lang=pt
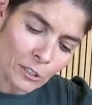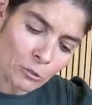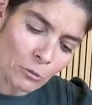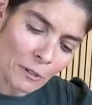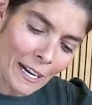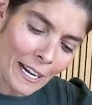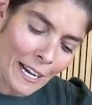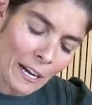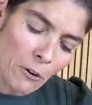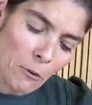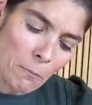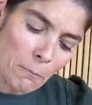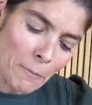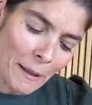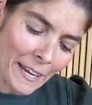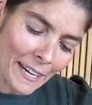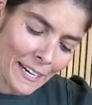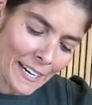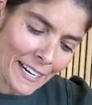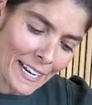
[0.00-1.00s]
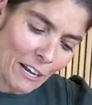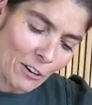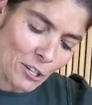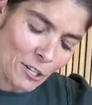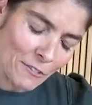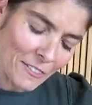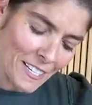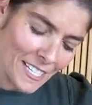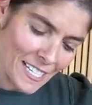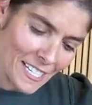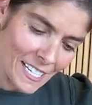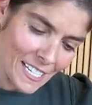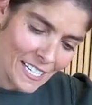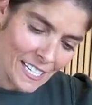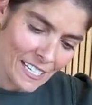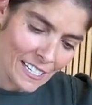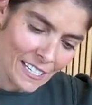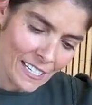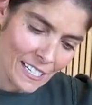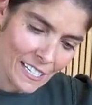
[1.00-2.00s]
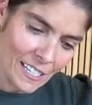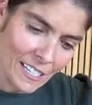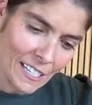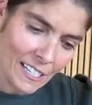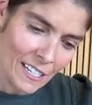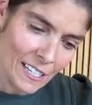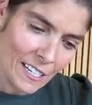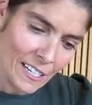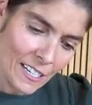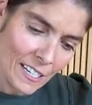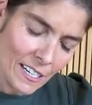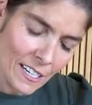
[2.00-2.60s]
Super natural, bem legal de fazer.